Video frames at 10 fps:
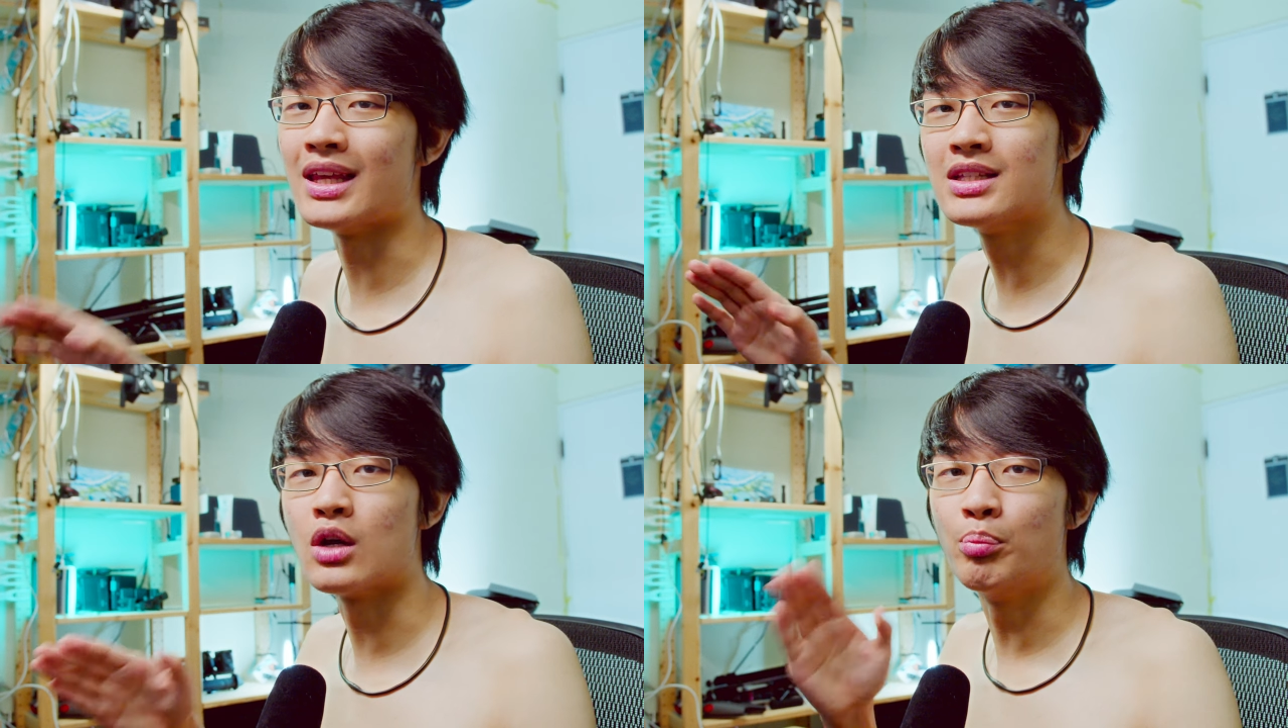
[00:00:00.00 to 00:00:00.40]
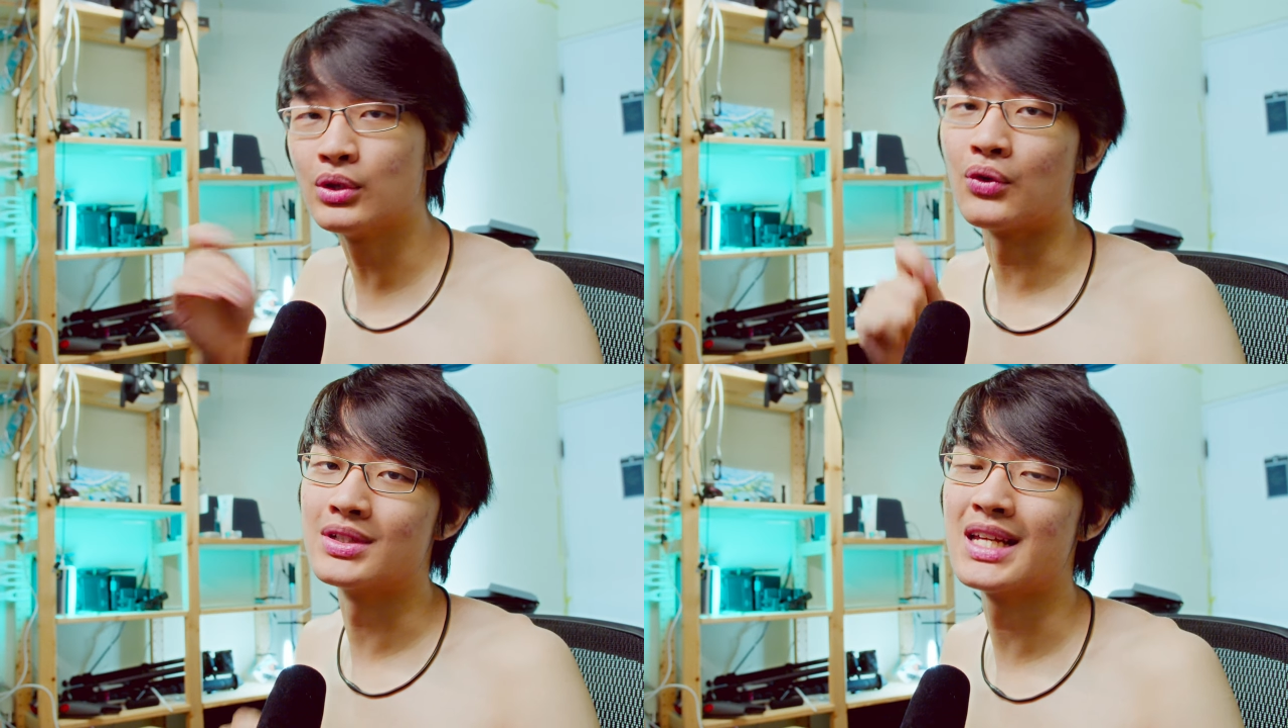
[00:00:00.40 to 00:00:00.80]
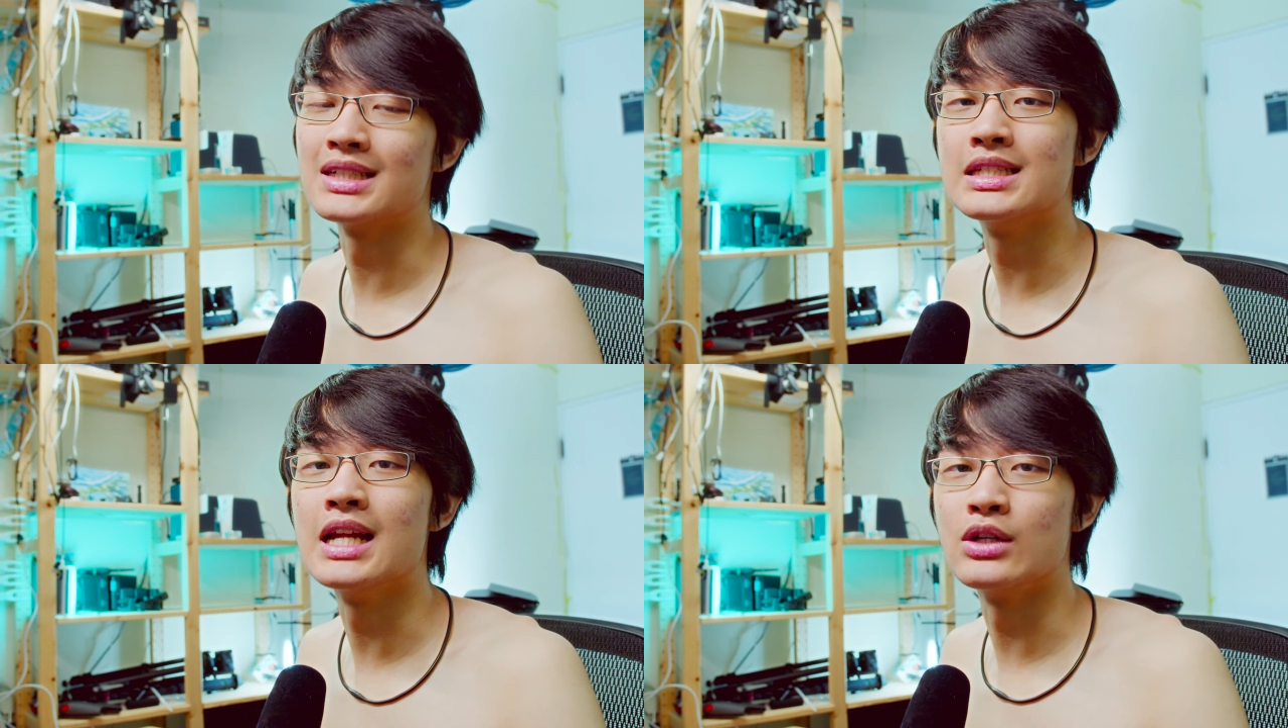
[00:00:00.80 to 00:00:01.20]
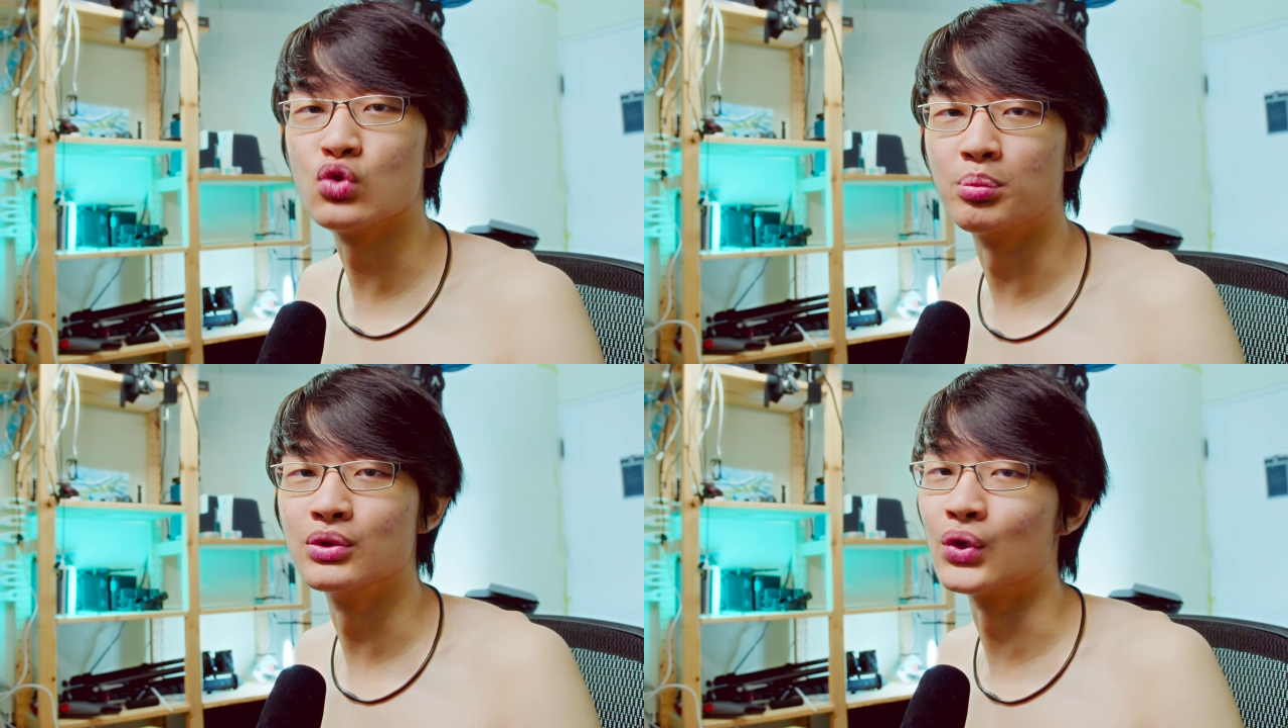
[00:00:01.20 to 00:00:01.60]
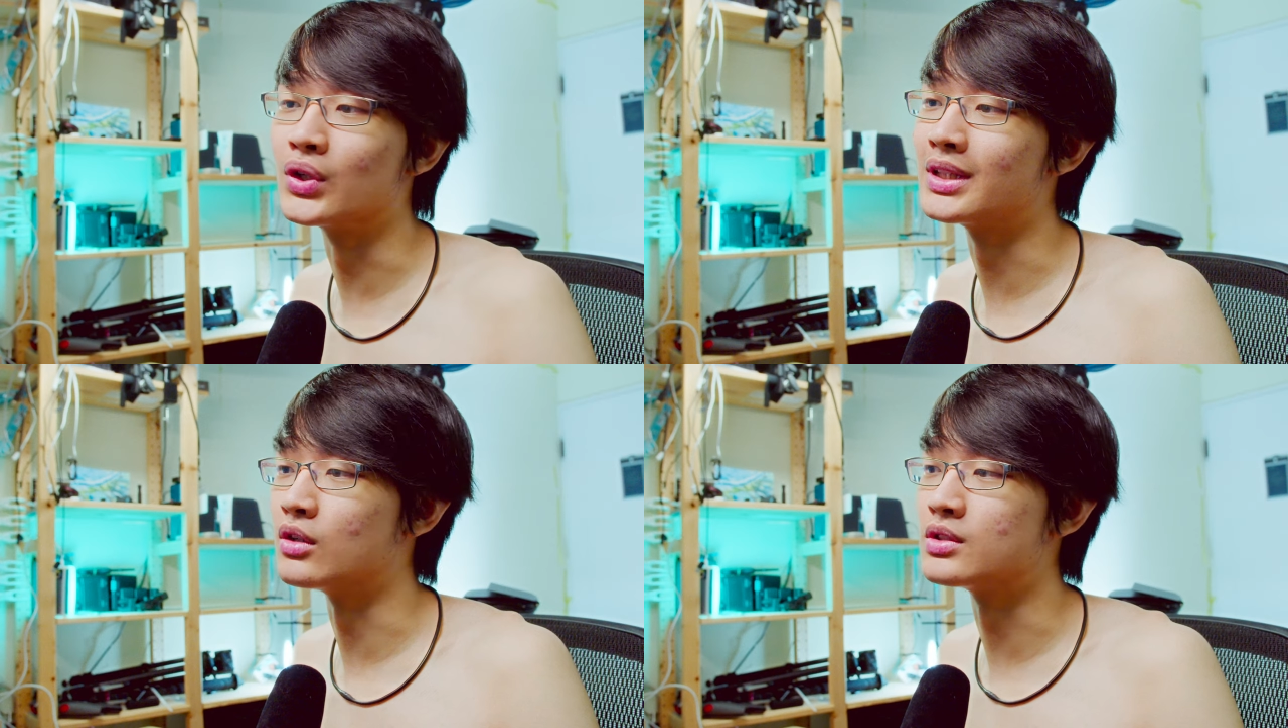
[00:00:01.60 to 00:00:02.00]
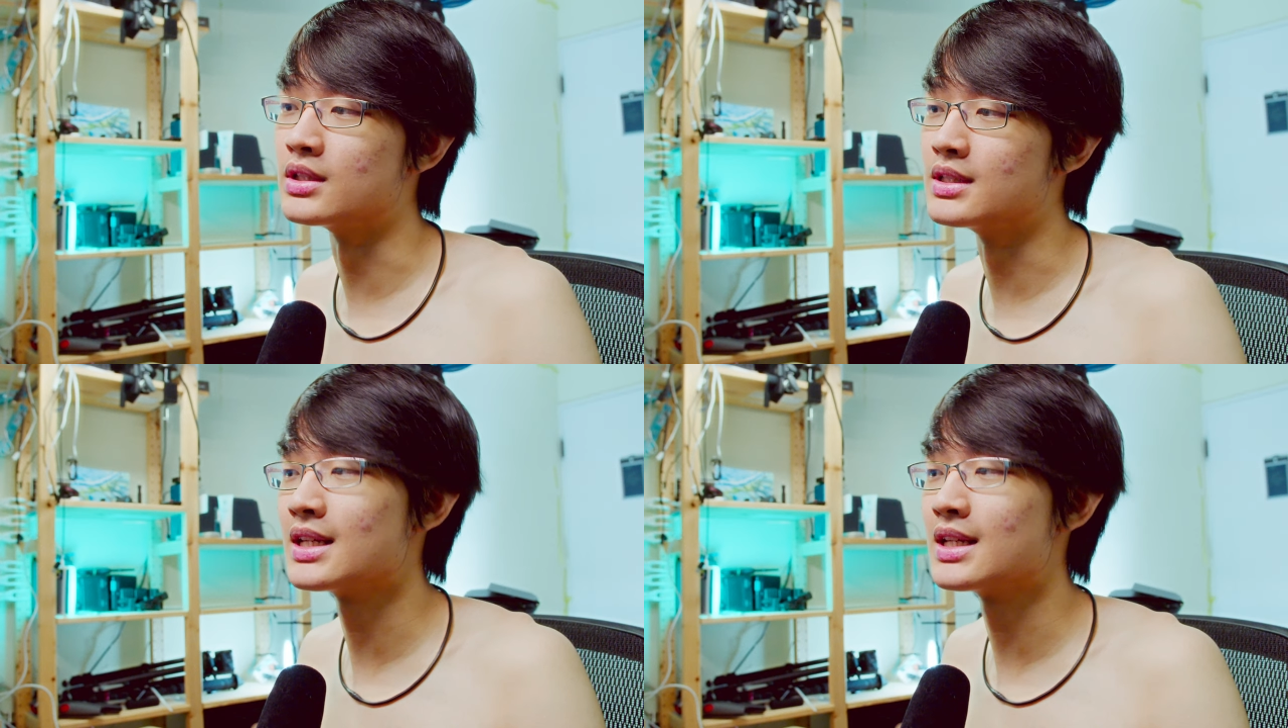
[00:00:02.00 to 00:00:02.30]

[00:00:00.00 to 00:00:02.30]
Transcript: 依照不同的相机来做不同的调整。